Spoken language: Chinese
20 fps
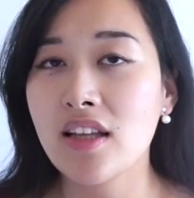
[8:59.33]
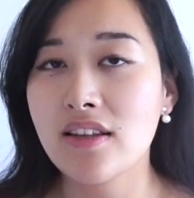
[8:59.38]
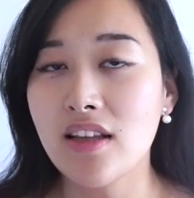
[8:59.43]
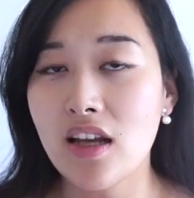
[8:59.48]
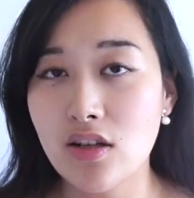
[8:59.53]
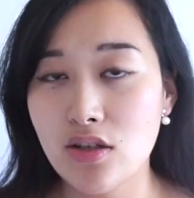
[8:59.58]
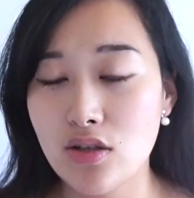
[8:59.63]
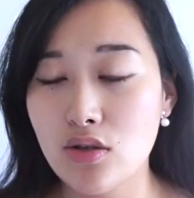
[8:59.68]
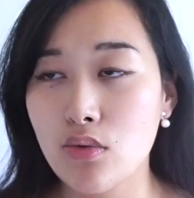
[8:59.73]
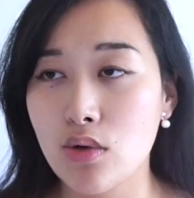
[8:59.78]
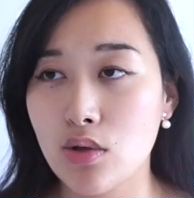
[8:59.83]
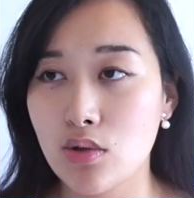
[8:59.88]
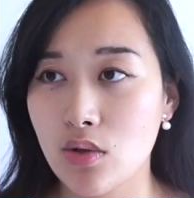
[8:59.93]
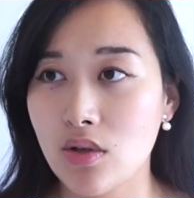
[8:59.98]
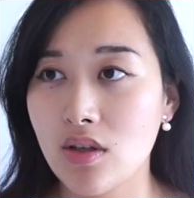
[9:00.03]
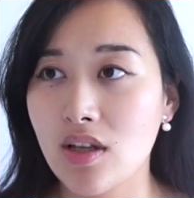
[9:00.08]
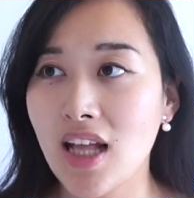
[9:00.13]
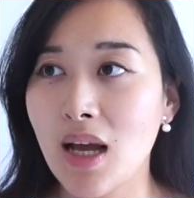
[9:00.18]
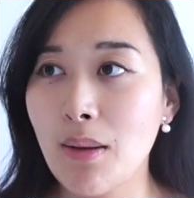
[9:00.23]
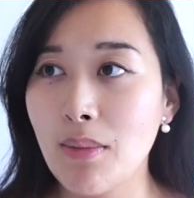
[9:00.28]
但是我
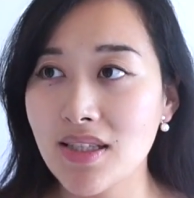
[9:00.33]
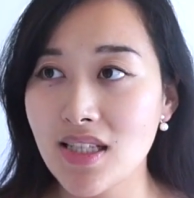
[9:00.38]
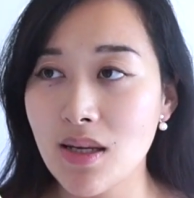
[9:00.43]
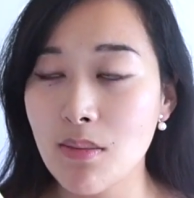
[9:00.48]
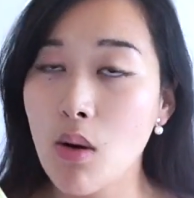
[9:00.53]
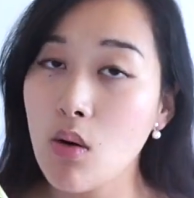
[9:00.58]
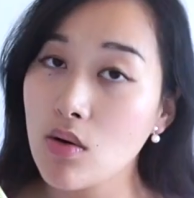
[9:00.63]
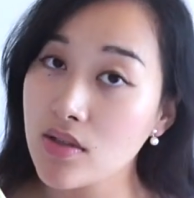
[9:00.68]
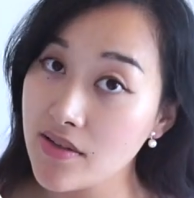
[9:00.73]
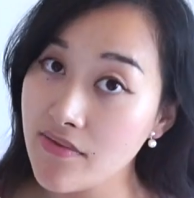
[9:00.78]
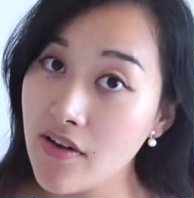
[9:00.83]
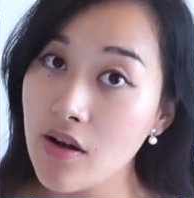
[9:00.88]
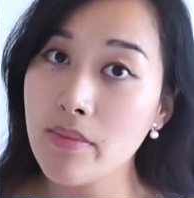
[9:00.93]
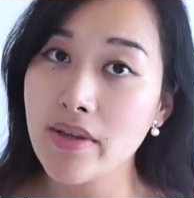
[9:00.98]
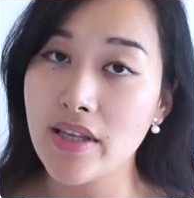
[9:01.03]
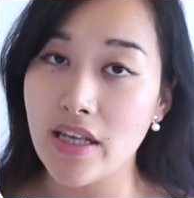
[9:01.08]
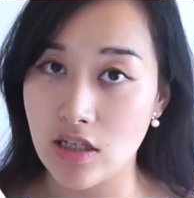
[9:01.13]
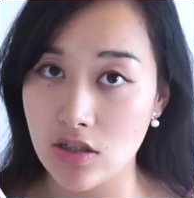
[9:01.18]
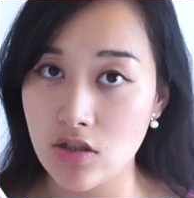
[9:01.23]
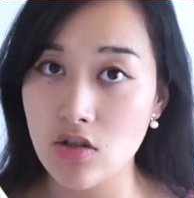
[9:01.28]
觉得他们在某些方
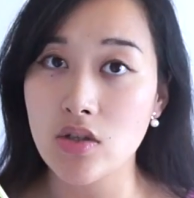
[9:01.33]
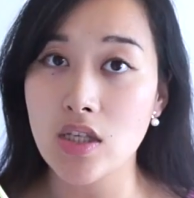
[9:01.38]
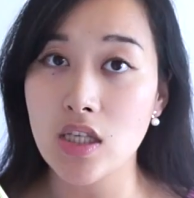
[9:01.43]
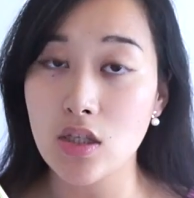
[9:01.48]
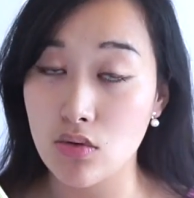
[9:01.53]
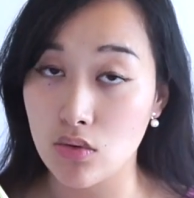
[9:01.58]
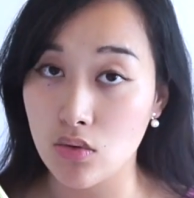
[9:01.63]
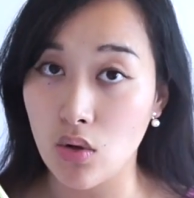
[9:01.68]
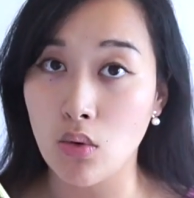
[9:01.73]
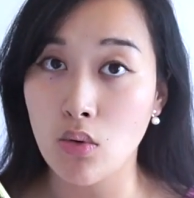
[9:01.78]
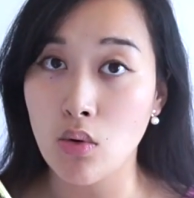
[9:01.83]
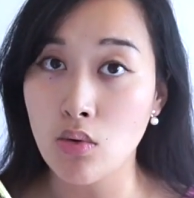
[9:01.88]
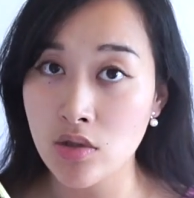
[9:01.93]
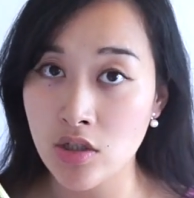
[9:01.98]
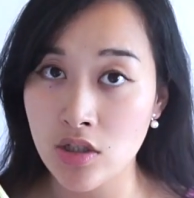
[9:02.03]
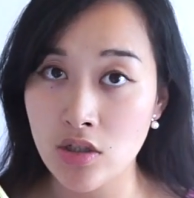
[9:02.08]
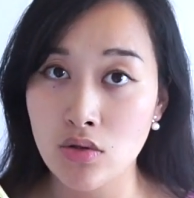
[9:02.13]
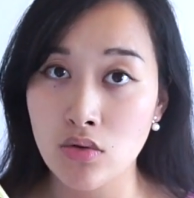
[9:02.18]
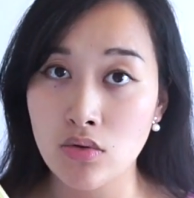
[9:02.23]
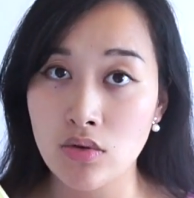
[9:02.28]
面也是有异曲同工
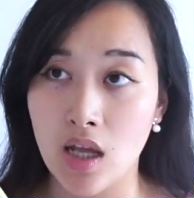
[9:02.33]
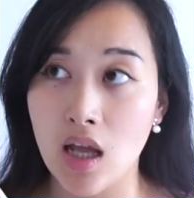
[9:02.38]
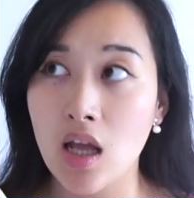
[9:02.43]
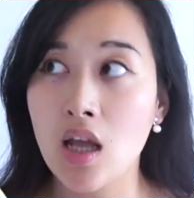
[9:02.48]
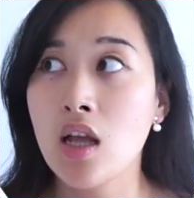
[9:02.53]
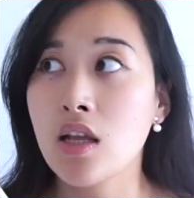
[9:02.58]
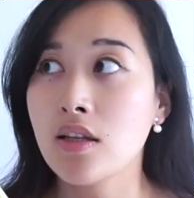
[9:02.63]
之处的，